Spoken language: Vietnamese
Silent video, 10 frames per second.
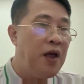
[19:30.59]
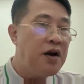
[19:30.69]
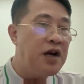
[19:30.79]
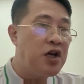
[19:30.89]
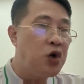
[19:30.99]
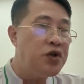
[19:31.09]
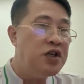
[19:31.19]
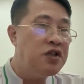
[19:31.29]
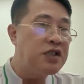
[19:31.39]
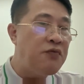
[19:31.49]
Đợi tôi
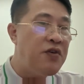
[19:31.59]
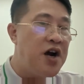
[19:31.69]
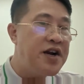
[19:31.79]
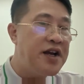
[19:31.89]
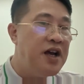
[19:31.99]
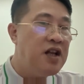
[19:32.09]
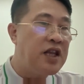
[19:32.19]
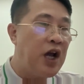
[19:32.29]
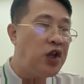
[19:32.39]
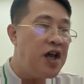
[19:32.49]
xong việc ở đây
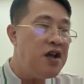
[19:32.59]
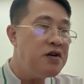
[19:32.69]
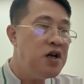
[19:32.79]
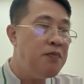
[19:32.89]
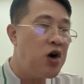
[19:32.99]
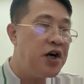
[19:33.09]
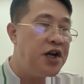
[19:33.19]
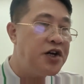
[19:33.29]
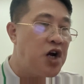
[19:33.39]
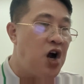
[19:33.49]
thì có thể đưa mọi người
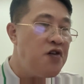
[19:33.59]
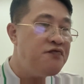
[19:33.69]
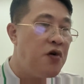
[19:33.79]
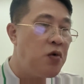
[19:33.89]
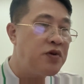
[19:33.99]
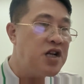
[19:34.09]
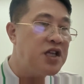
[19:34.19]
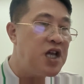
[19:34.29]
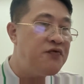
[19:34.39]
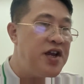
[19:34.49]
rời khỏi vùng đất
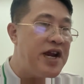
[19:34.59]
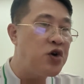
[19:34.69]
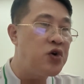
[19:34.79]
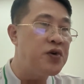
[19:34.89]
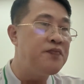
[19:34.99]
thị phi này rồi.